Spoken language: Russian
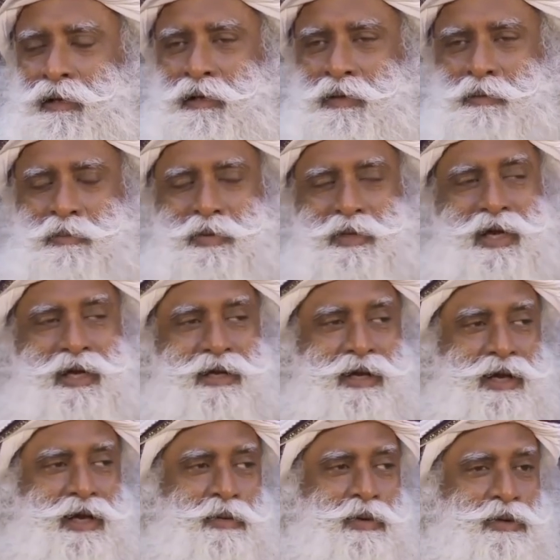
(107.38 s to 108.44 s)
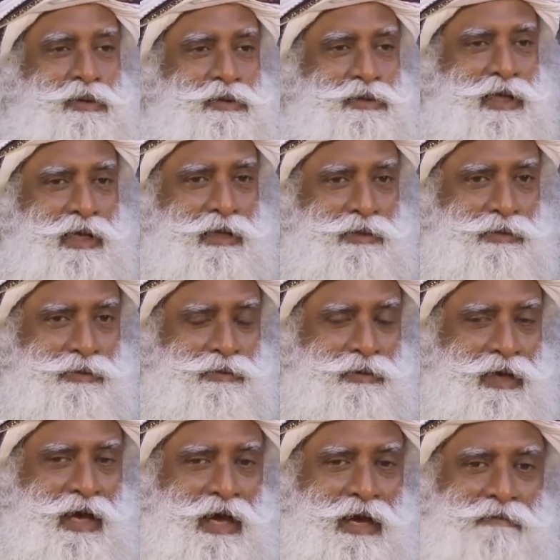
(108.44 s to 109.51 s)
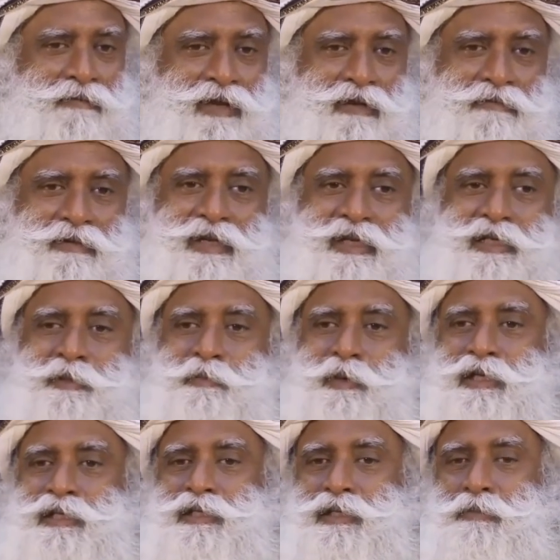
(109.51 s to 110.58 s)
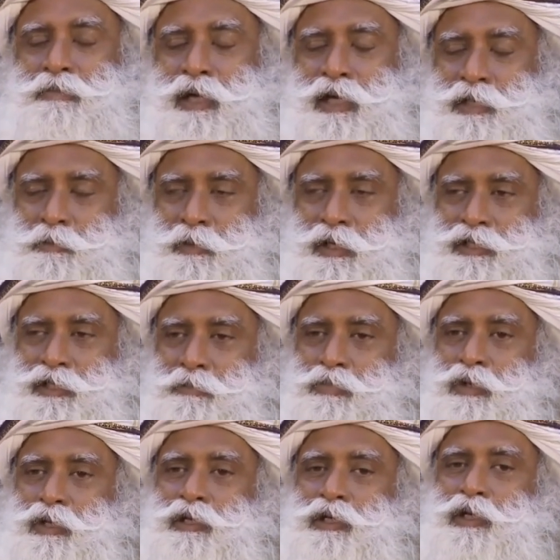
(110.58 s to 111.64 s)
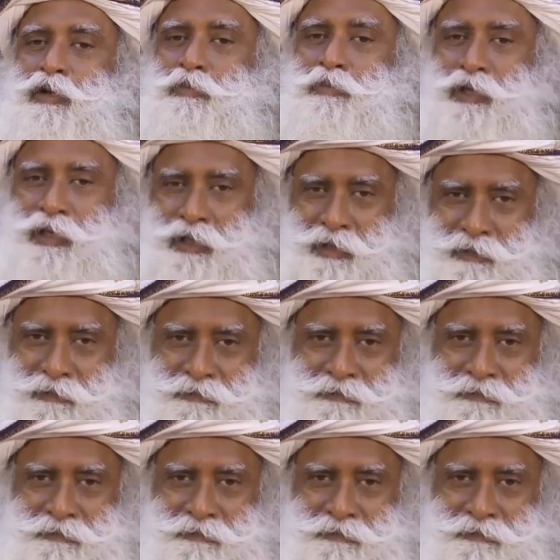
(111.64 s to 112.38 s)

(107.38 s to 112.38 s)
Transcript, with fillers: Приянка, я хочу сказать тебе, я никогда не выражал политического мнения.